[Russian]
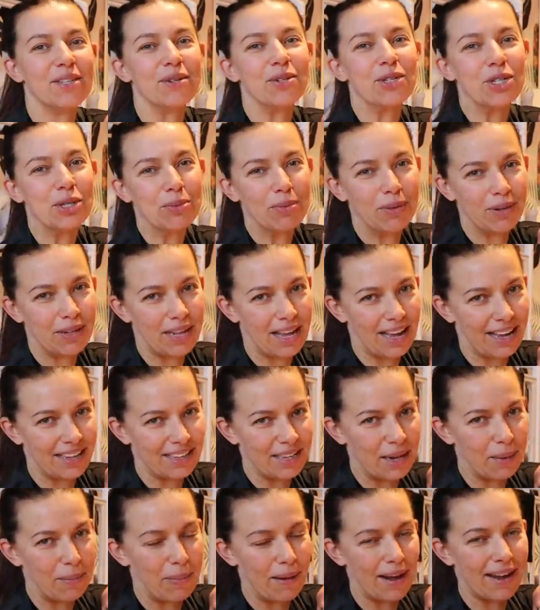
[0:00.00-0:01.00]
тоже была
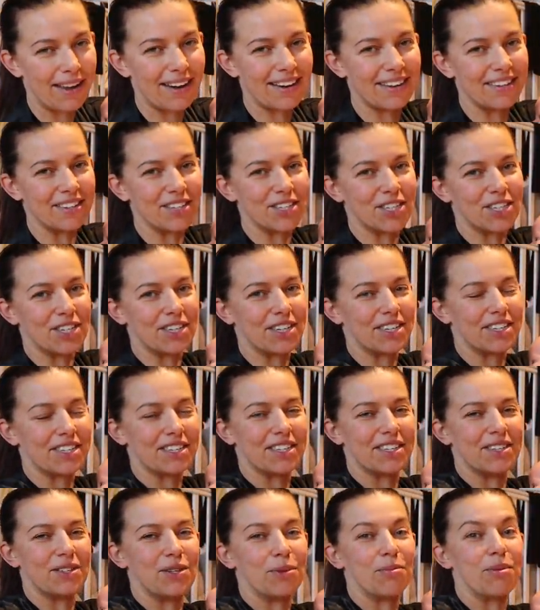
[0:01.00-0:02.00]
одна пара наших
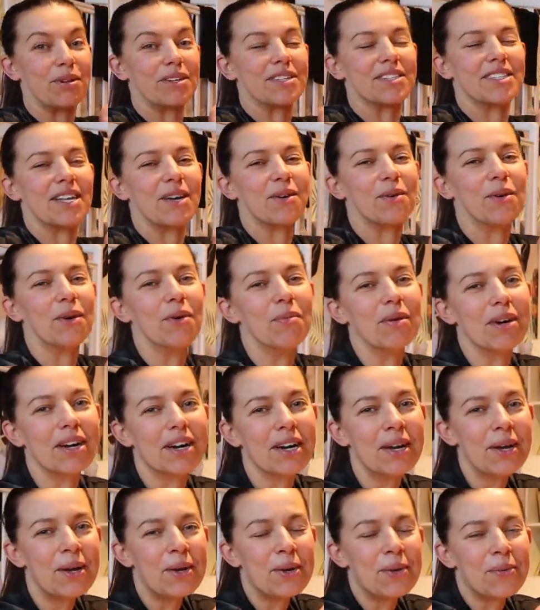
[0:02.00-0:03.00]
э, добрых знакомых,
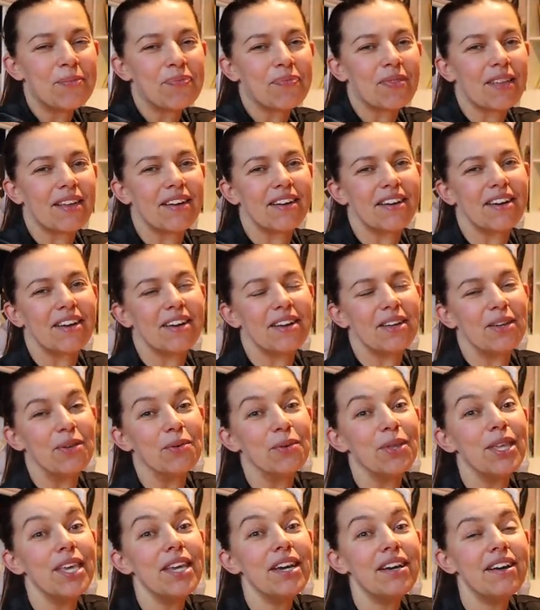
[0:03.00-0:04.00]
э, и
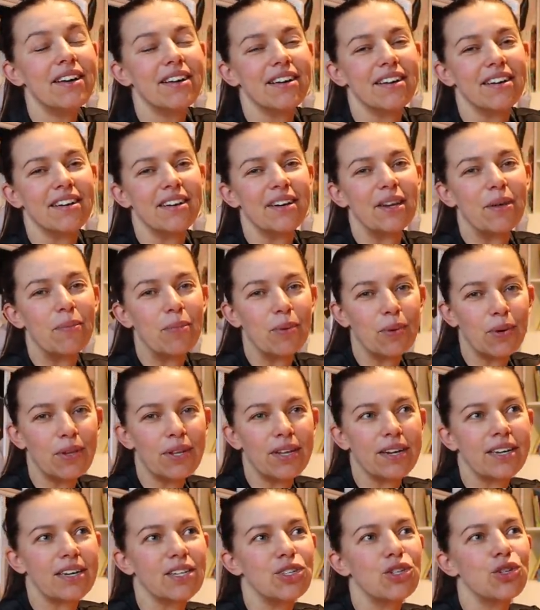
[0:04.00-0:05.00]
у них
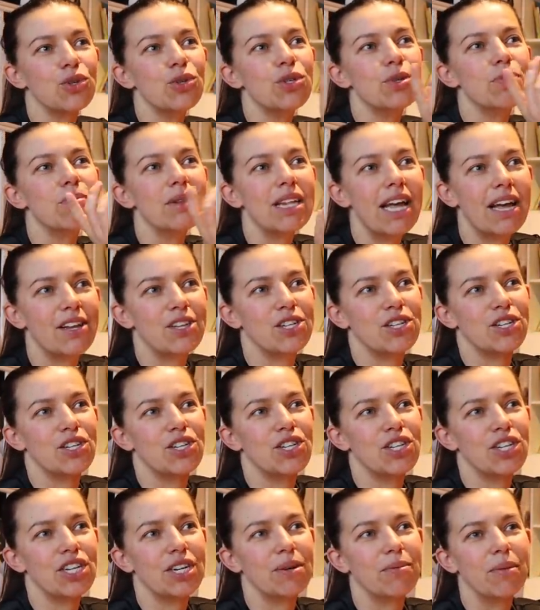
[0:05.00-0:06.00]
ребенок чуть младше,
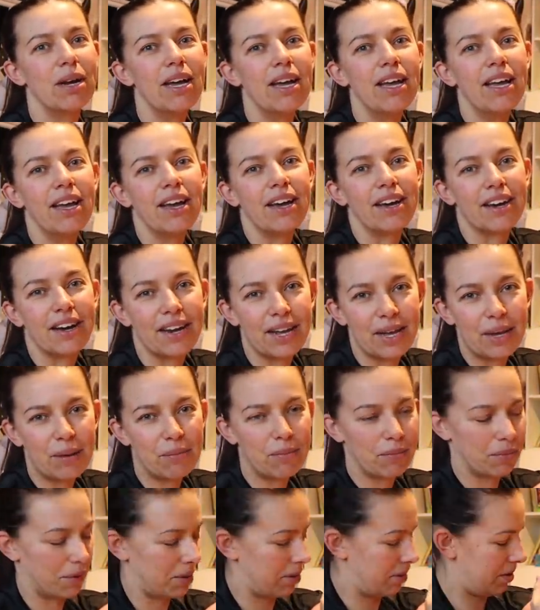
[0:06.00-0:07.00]
чем
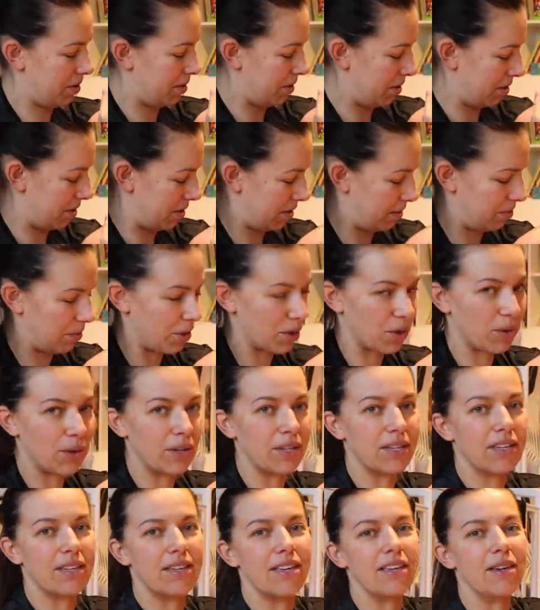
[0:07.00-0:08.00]
Рэм,
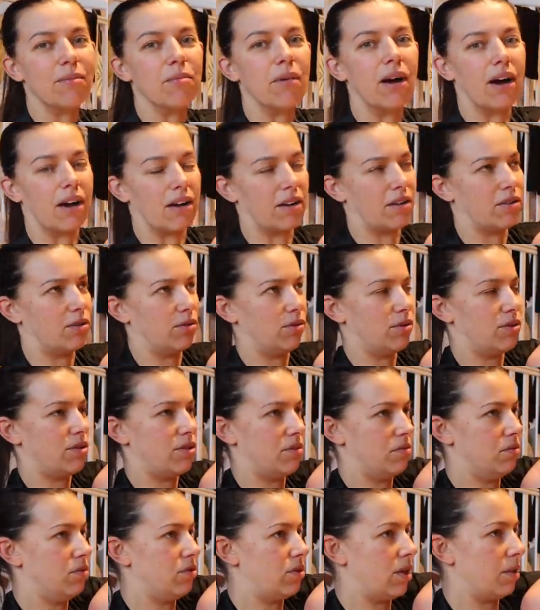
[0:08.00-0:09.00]
Мирон и Марк. То есть
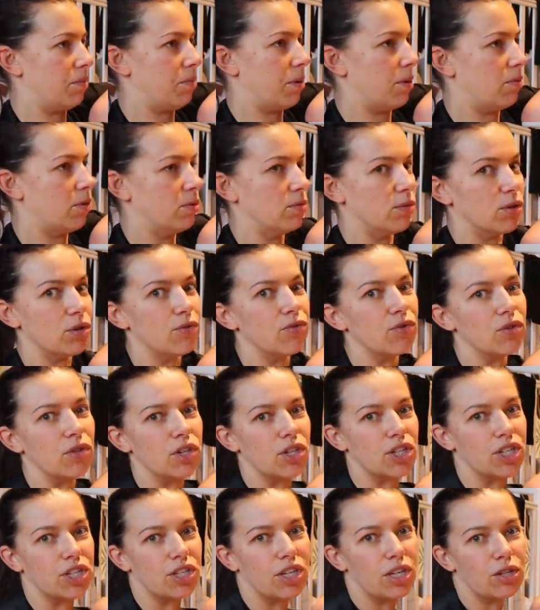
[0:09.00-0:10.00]
ему там, по-моему, двух
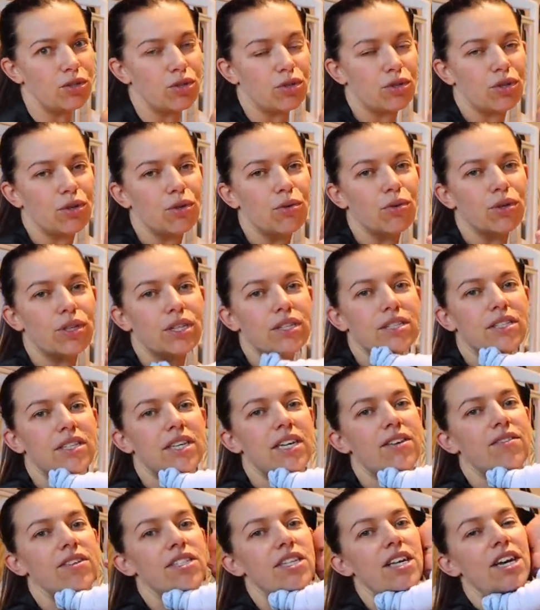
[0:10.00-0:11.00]
даже нет, что-то год и
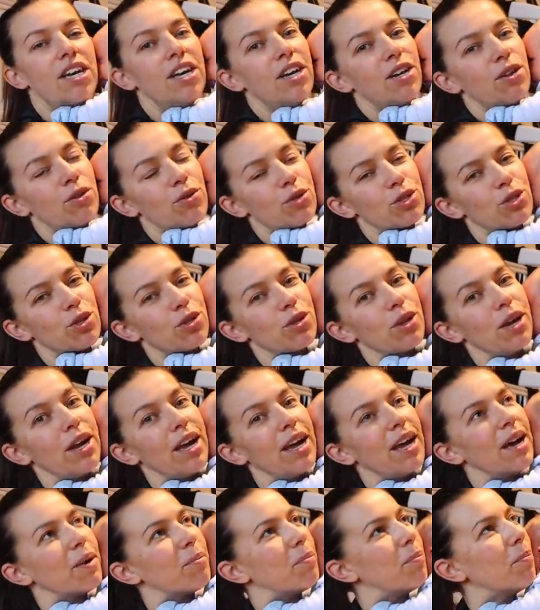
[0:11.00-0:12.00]
девять. Ну, то есть он
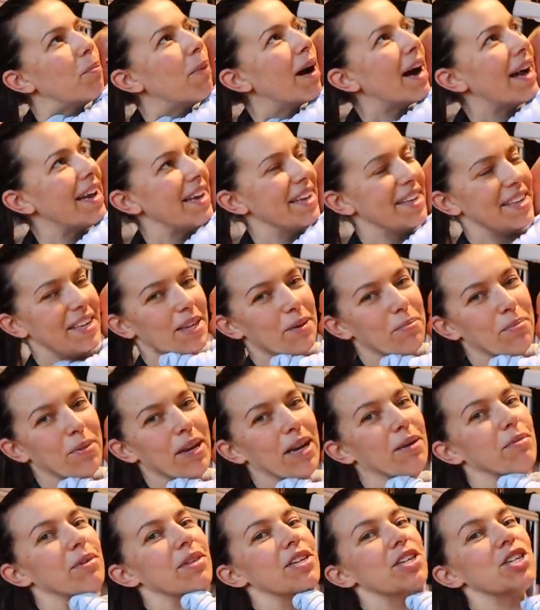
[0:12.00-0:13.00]
маленький
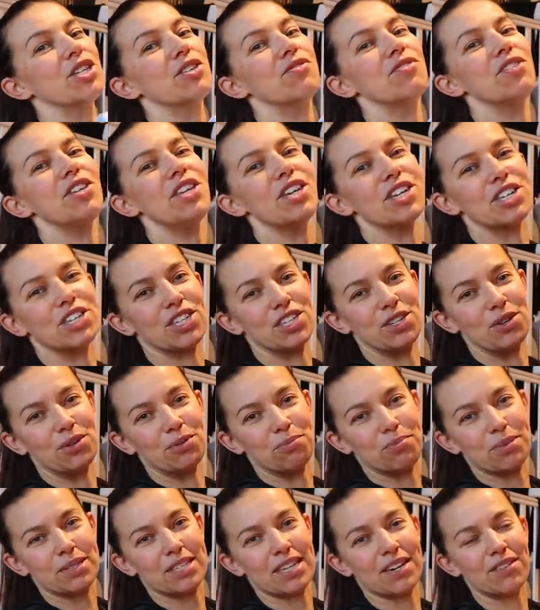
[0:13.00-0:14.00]
прям, и даже внешне
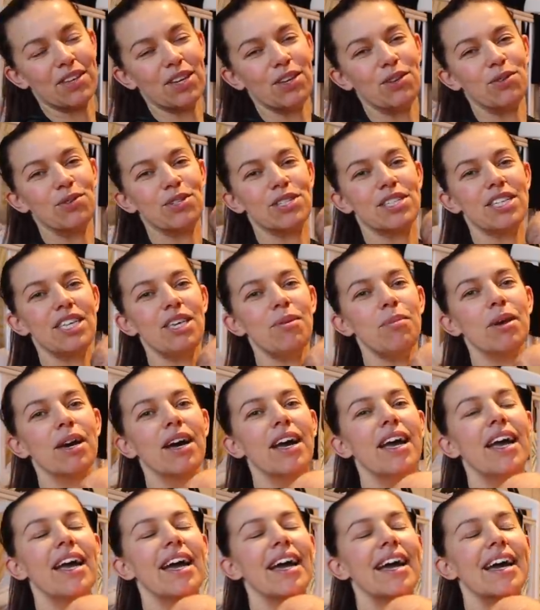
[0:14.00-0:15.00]
он по сравнению с ними
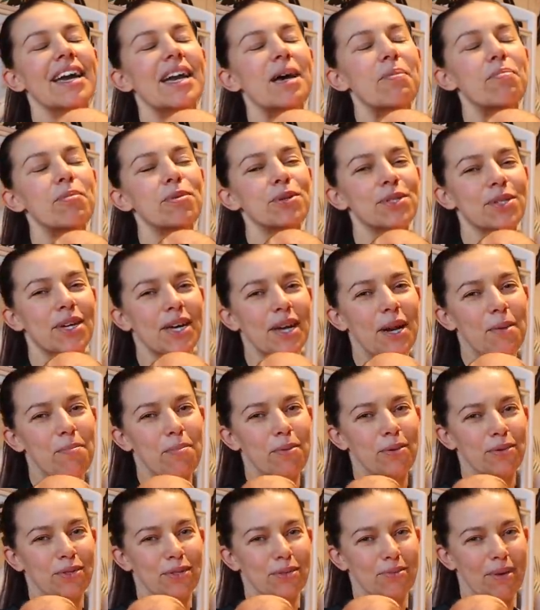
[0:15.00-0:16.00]

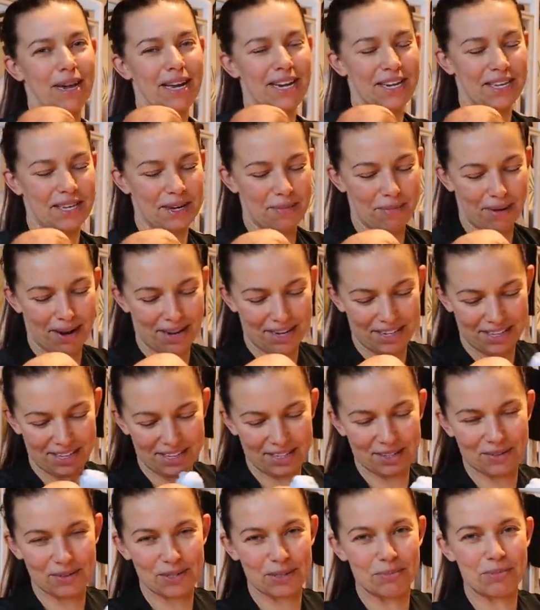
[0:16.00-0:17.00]
карапуз-карапуз, маленький-маленький,
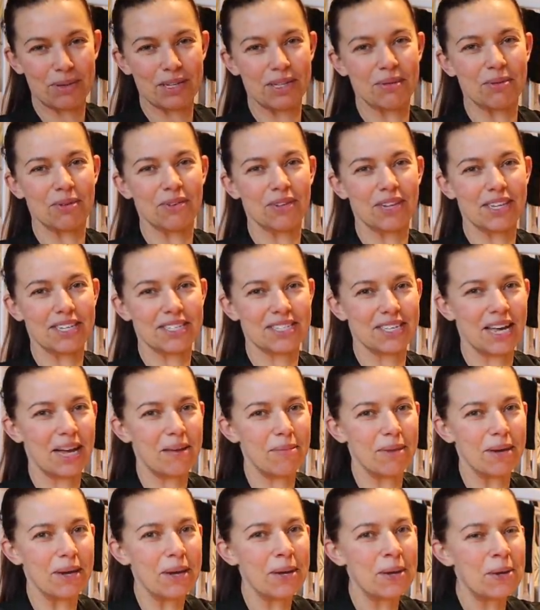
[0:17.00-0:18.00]
такой с белыми
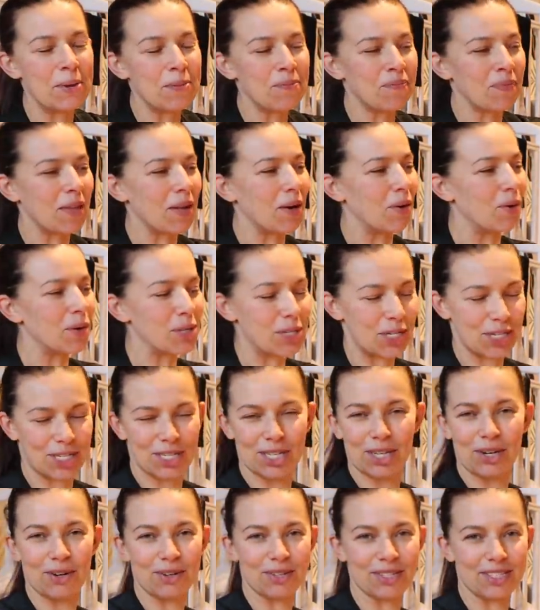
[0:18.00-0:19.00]
волосами, очень
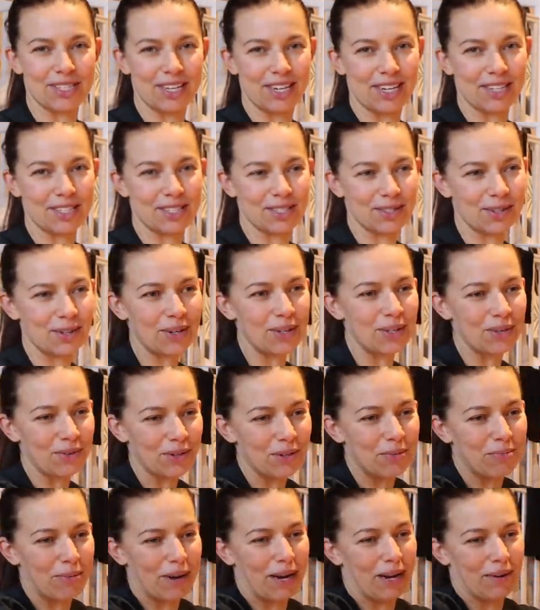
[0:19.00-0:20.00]
серьезное лицо, но ну,
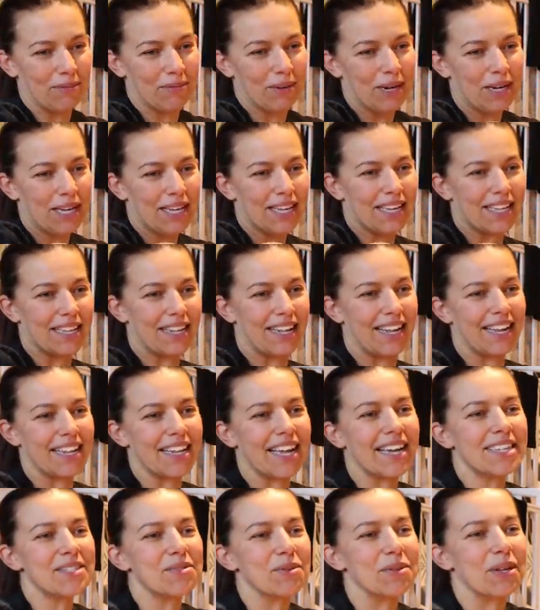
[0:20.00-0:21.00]
вот прям для
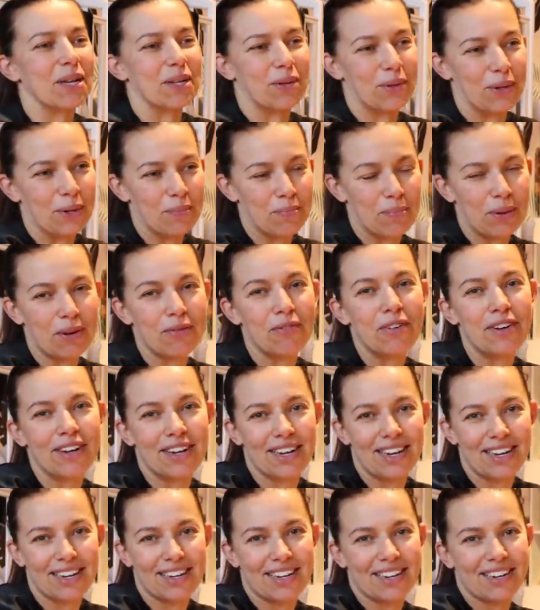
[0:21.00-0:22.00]
нас, вот, которые
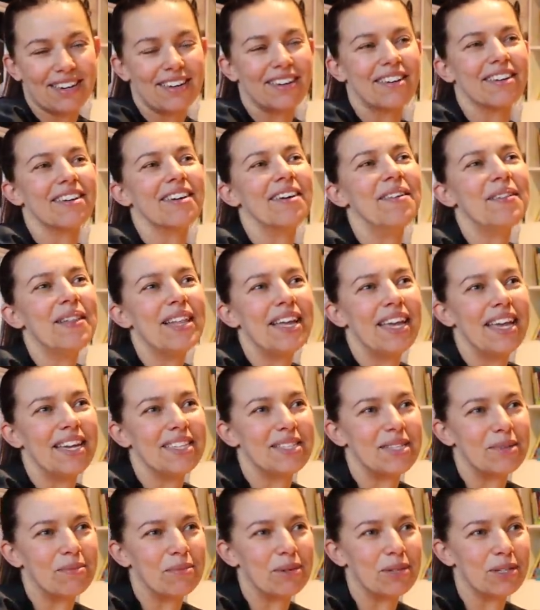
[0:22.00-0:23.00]
привыкли к
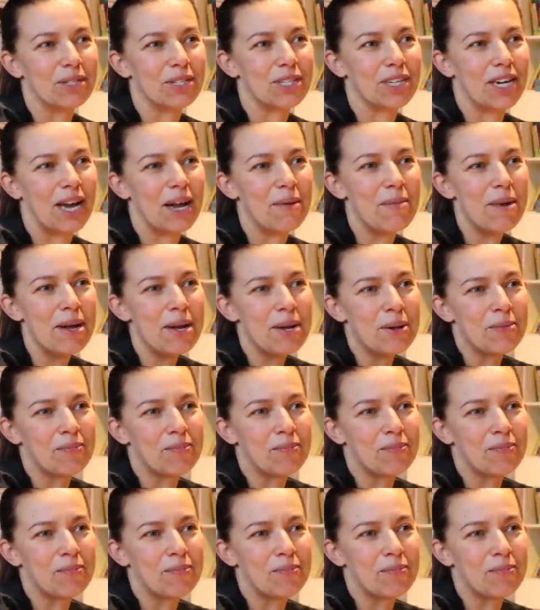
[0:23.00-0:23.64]
этим малышам,